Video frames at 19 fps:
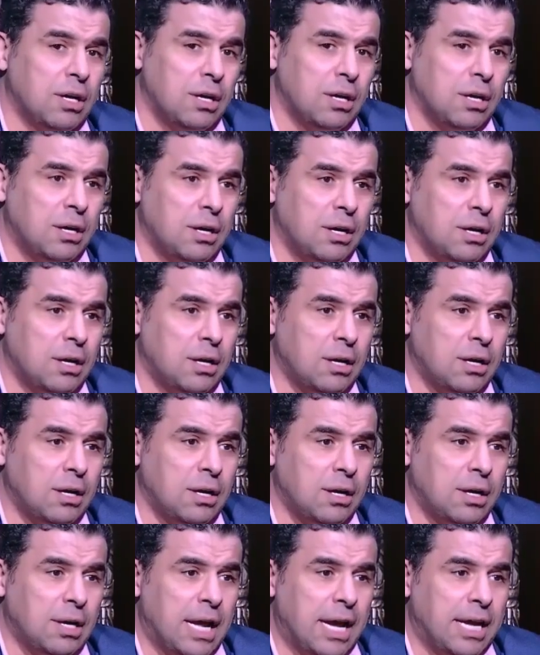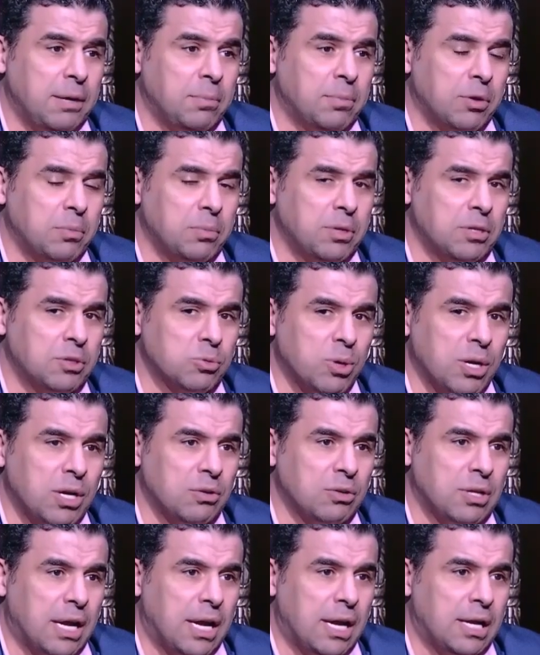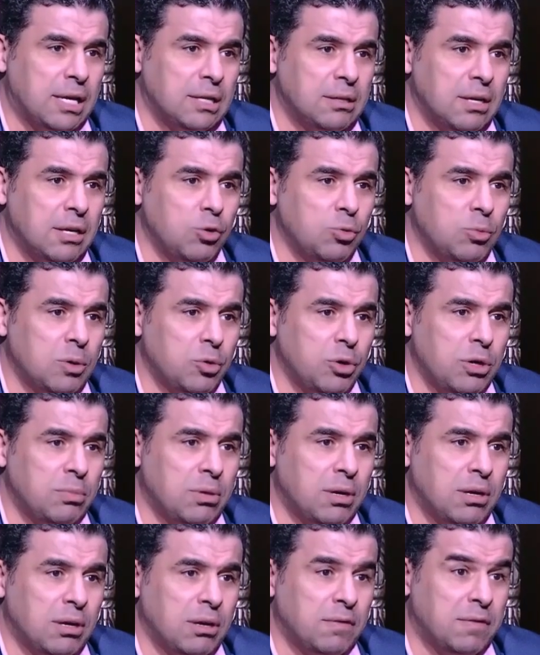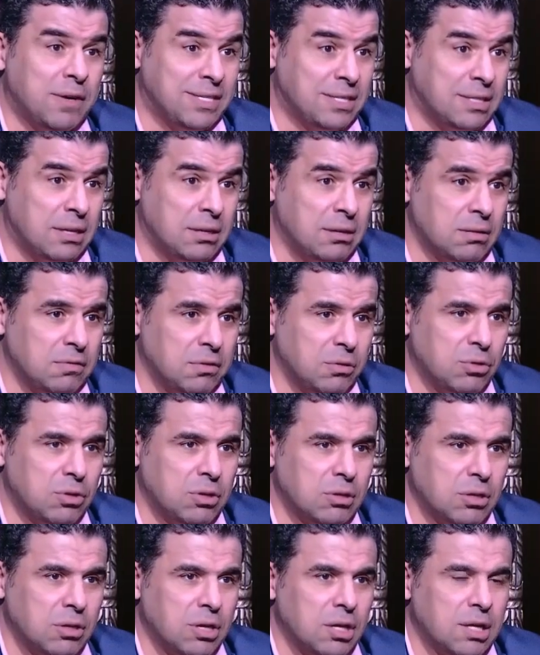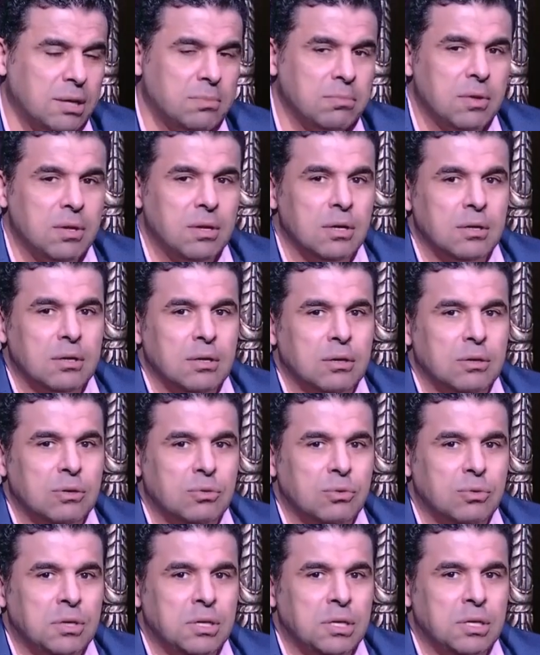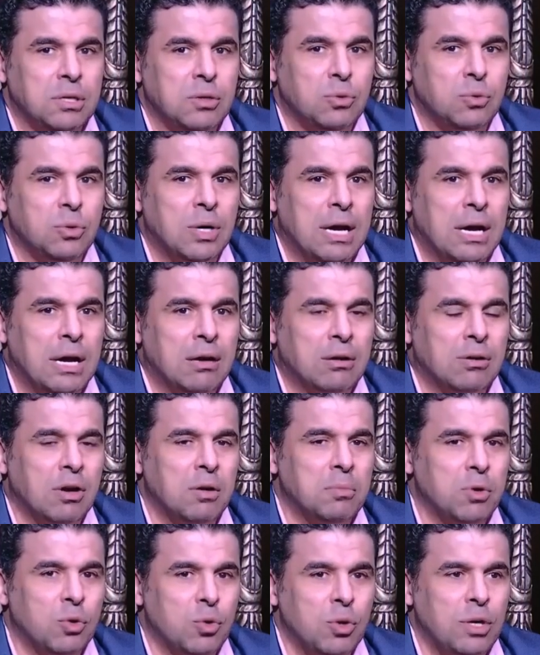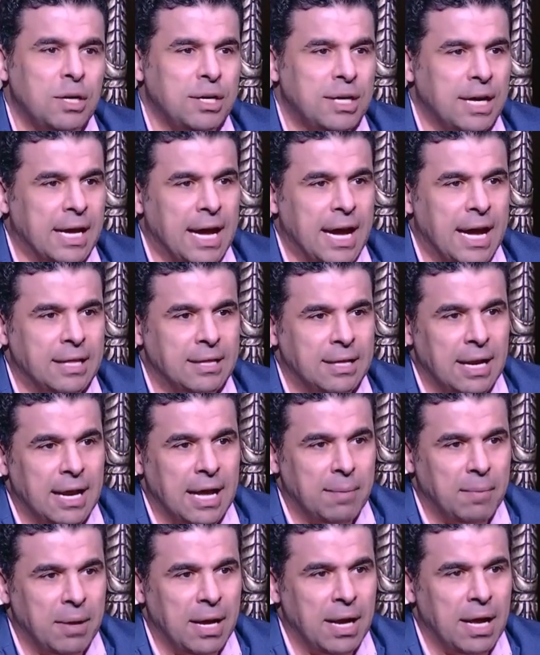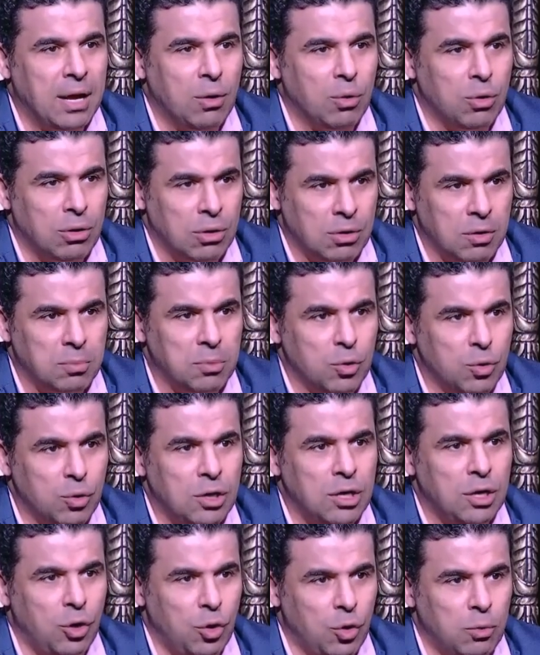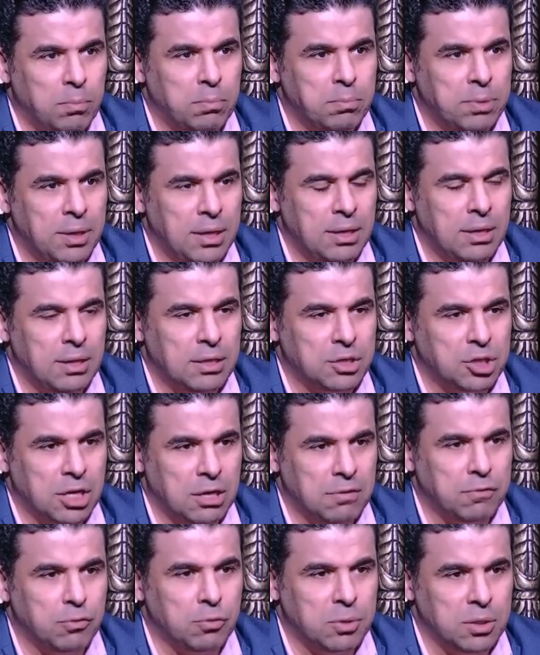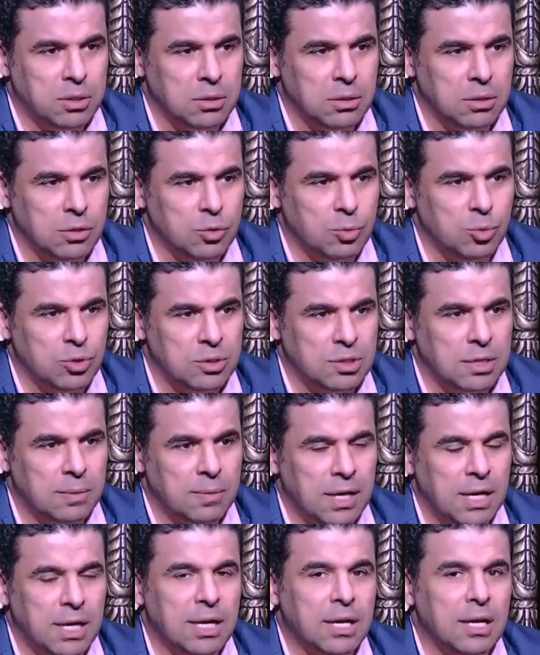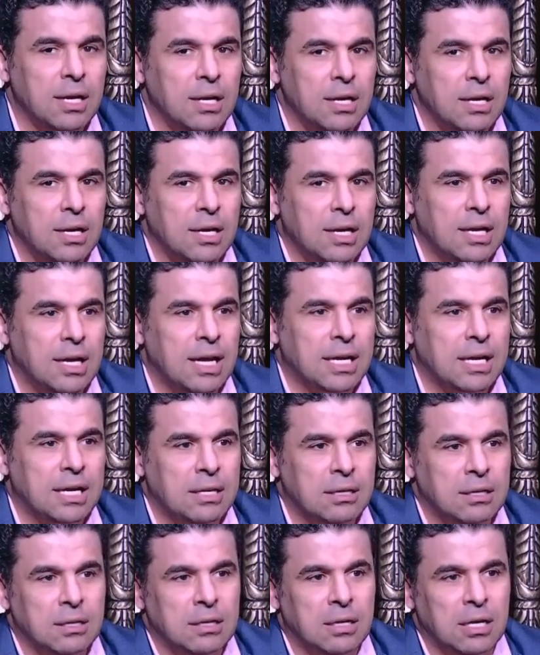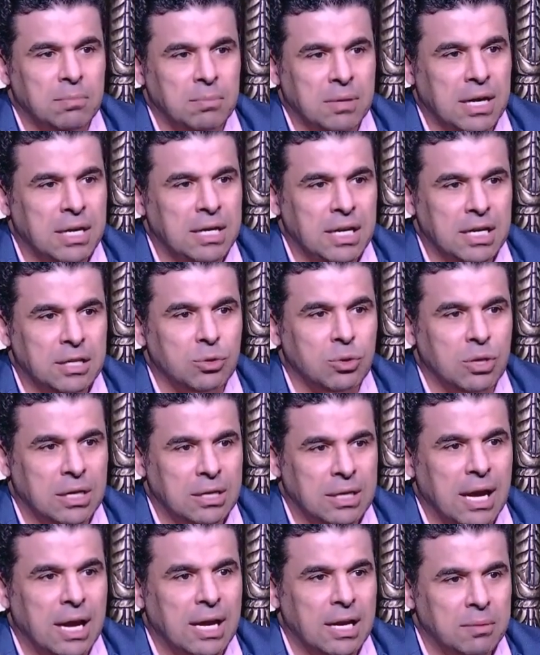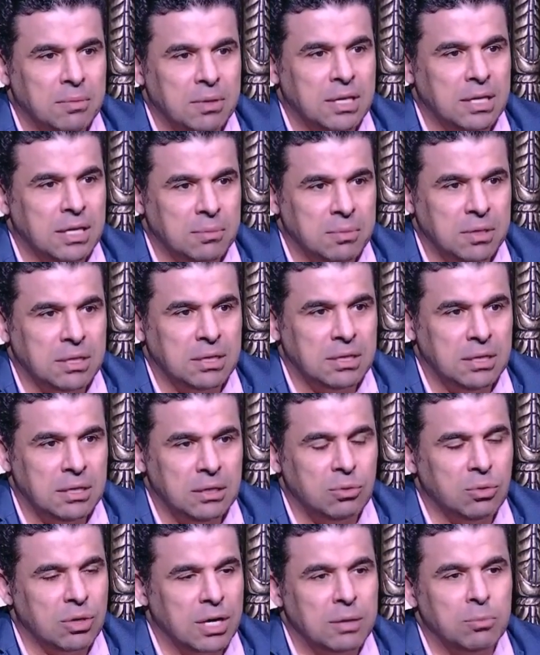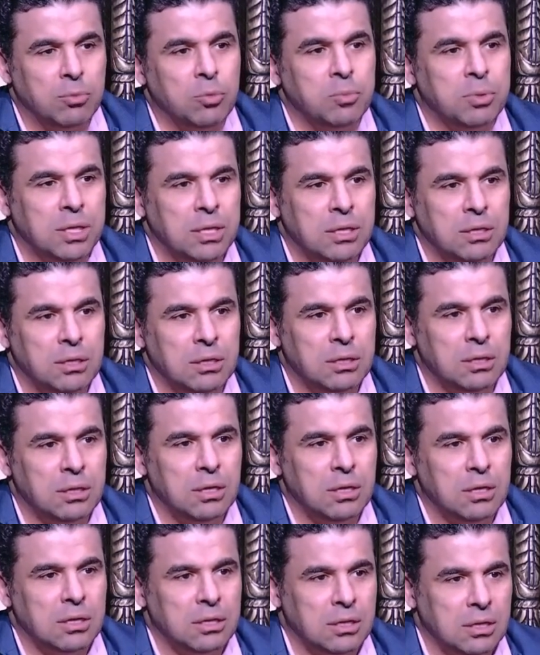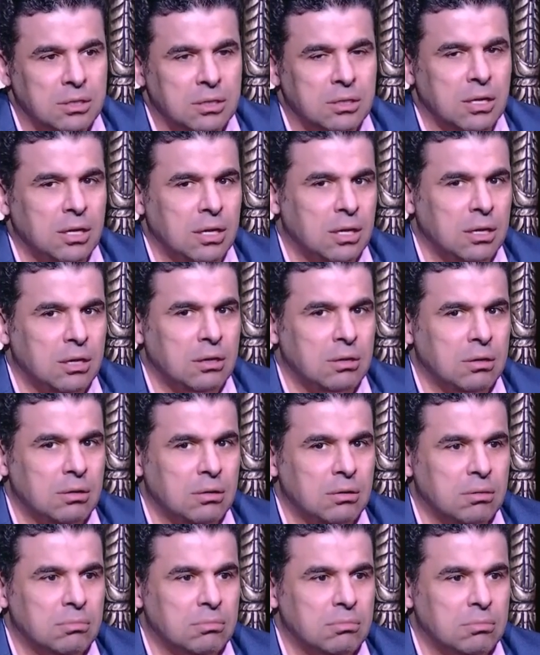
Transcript: آه لعيب ربنا سبحانه وتعالى اداله موهبه فذه في كره القدم وهو رغم كل النجاحات اللي عملها ورغم كل الحب اللي شافه من جمهور الزمالك لكن امكانياته كانت اعلى من كده بكتير وكان ممكن يصل